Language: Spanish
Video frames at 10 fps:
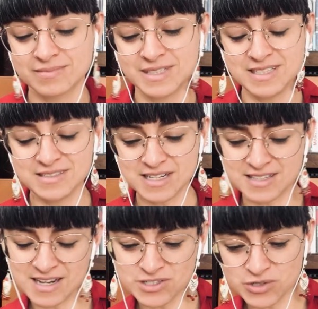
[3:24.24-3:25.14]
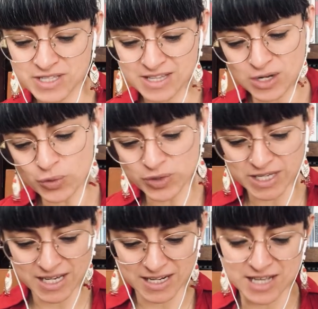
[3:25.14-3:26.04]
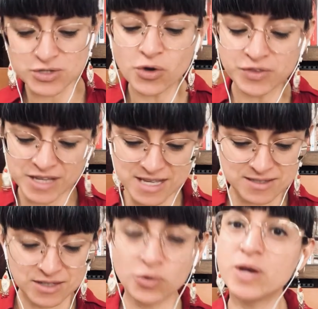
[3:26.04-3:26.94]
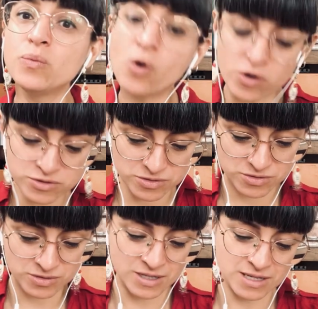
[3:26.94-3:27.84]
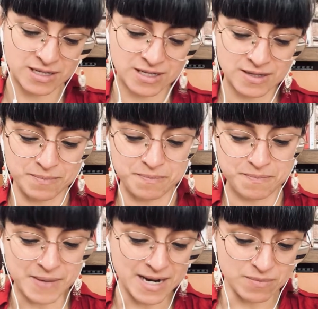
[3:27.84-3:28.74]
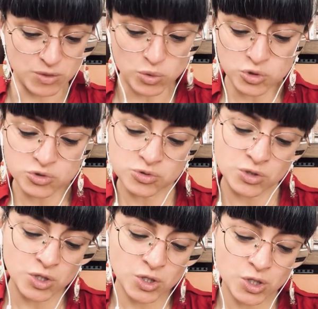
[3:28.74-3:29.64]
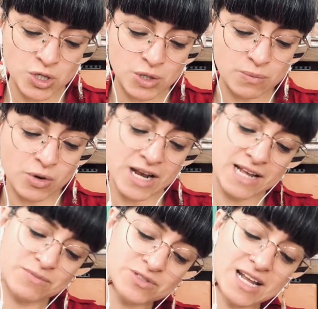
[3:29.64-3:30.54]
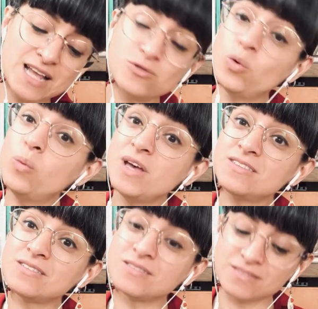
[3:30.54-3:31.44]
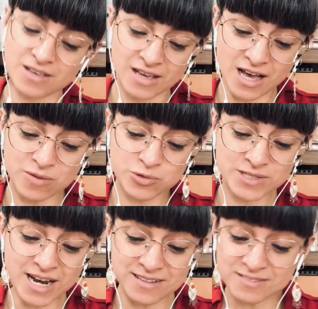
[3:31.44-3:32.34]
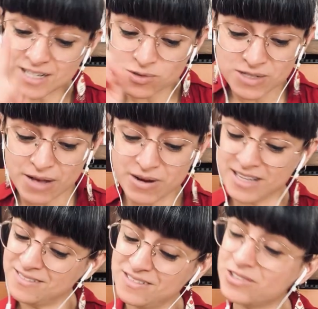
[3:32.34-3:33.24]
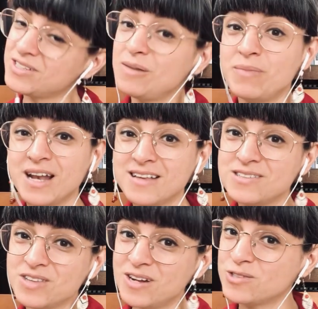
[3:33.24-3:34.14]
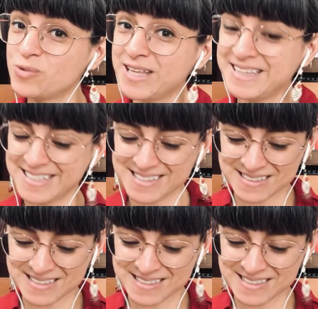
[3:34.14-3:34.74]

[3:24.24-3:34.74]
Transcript: Y si el silencio se diluye en las ondas y no hay voz para mi voz, volaremos a las nubes a buscar entre sus laberintos el palacio de los duendes.